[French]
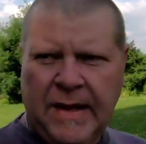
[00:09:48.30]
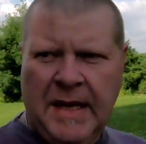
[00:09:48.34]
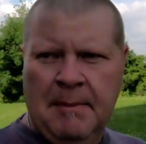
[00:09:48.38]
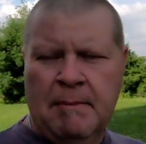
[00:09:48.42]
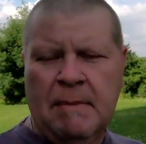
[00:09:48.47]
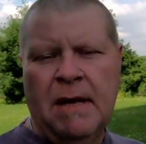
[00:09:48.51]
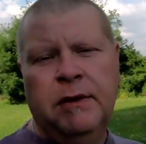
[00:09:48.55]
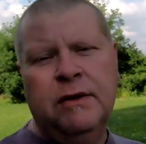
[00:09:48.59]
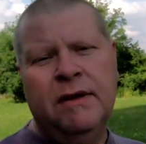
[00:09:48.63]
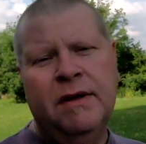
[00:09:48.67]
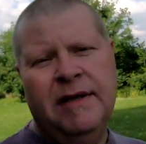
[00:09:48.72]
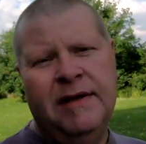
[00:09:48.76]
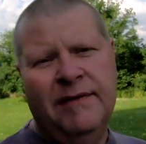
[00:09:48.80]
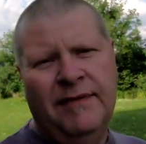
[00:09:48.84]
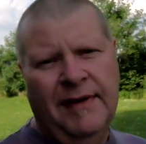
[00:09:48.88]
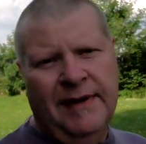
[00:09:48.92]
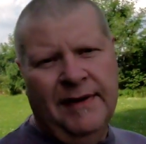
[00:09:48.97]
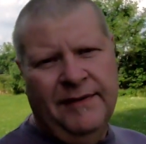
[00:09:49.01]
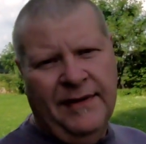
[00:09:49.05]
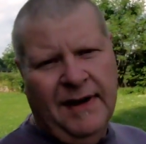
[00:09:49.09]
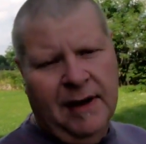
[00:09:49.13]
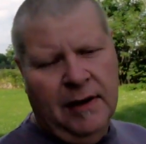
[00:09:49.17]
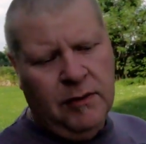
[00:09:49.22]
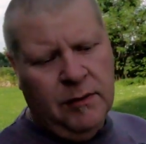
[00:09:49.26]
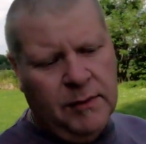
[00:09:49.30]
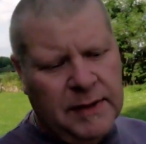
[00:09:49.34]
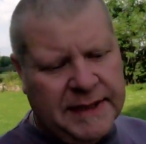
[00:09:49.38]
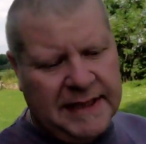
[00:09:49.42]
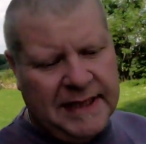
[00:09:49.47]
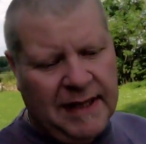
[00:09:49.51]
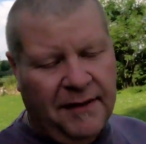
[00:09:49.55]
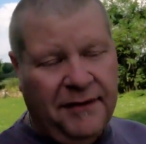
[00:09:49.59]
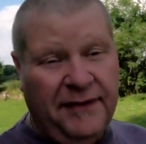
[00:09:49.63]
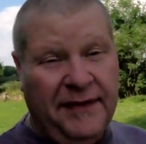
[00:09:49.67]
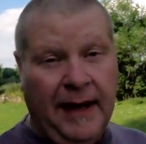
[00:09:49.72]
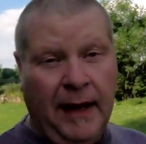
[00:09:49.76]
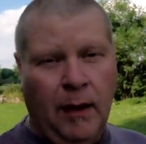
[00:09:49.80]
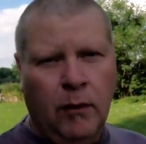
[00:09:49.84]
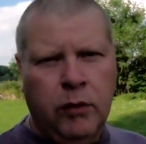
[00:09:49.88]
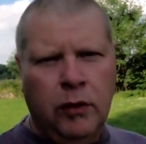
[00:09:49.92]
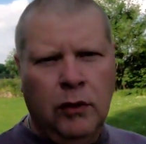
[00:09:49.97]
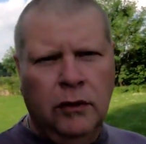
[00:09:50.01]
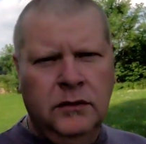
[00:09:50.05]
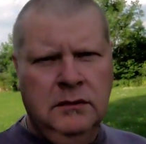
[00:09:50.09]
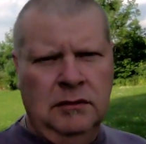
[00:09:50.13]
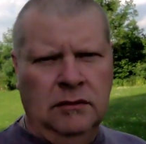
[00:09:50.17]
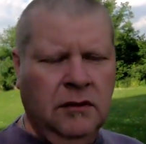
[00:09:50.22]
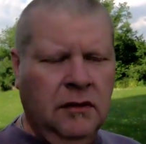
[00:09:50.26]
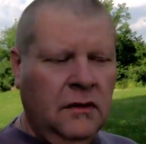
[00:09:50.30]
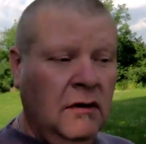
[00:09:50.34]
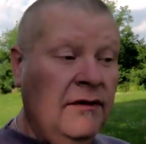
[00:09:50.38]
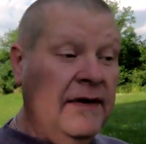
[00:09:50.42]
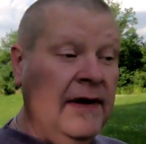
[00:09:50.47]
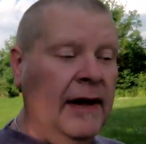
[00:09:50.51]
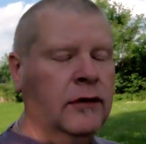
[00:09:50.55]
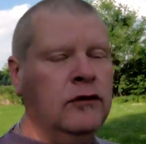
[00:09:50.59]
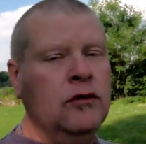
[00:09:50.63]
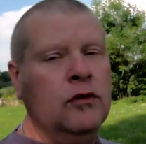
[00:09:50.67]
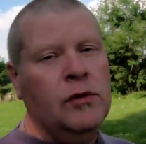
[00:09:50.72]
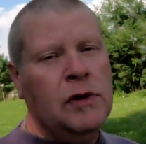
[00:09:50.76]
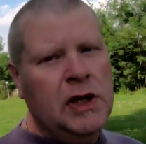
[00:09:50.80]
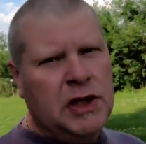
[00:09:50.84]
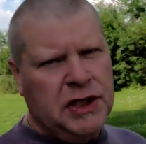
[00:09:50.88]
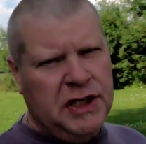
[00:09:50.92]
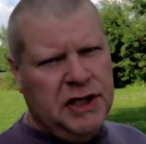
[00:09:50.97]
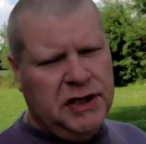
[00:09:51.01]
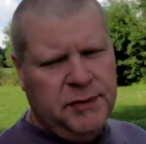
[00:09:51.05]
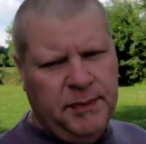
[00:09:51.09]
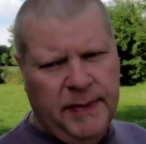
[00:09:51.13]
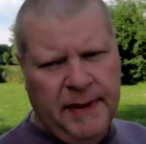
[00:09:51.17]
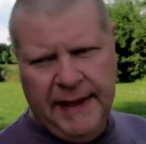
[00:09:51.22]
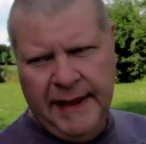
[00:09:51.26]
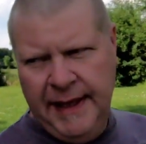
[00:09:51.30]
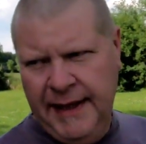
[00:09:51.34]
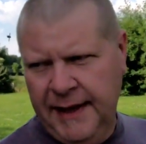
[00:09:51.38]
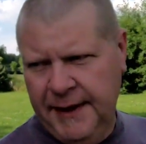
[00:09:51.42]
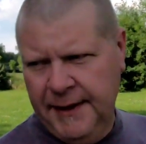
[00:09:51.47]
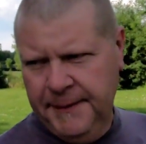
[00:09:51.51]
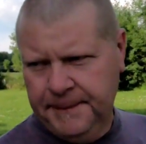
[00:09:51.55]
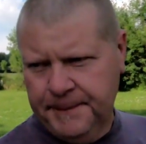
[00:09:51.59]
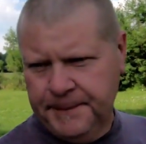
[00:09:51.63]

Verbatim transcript: maintenant il va commencer à faire bon, enfin du moins j'espère,